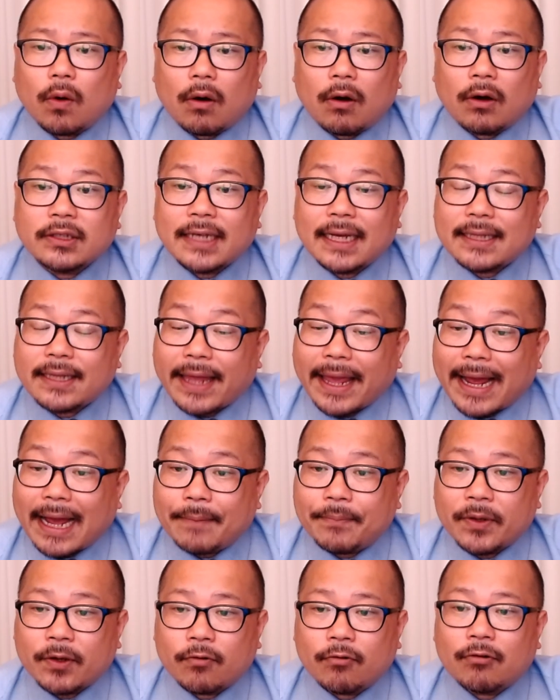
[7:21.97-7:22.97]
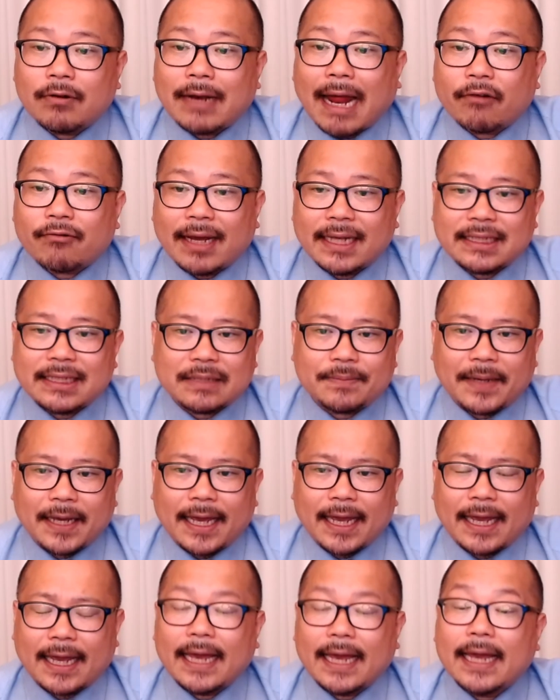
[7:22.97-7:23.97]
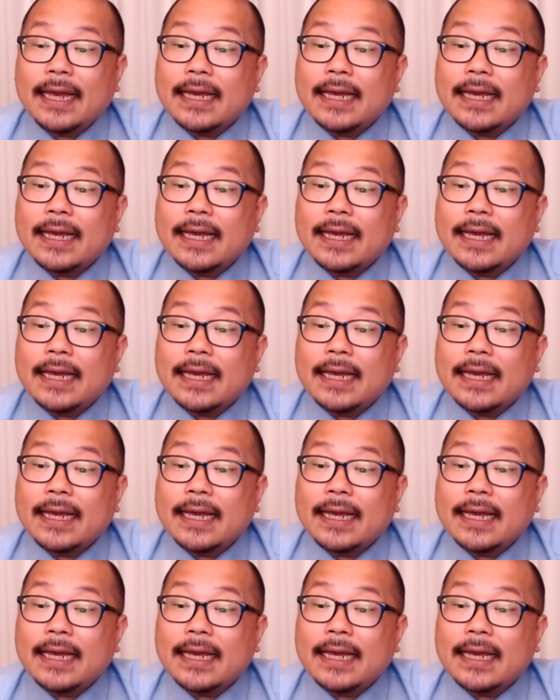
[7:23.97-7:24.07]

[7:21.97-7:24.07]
어제 대한민국은 하루아침에